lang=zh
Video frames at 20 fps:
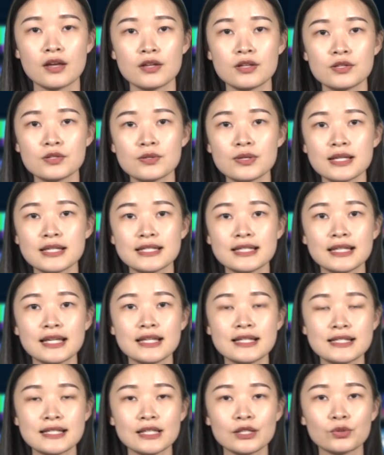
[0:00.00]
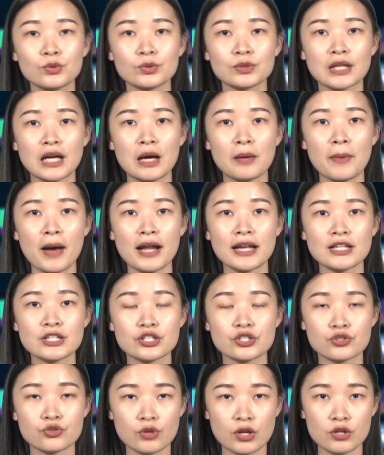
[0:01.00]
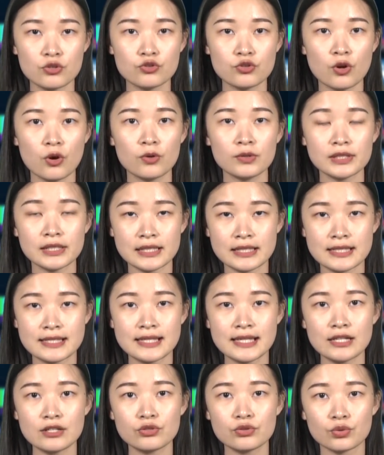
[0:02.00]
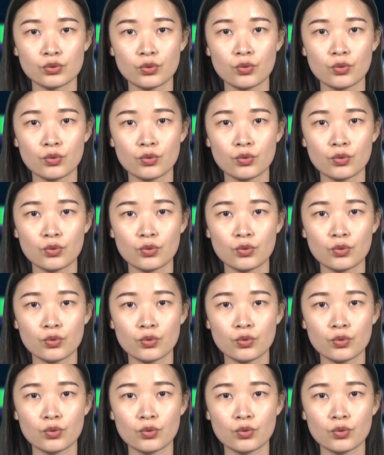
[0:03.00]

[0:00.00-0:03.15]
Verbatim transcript: 最新一季度的巴黎时装周已经如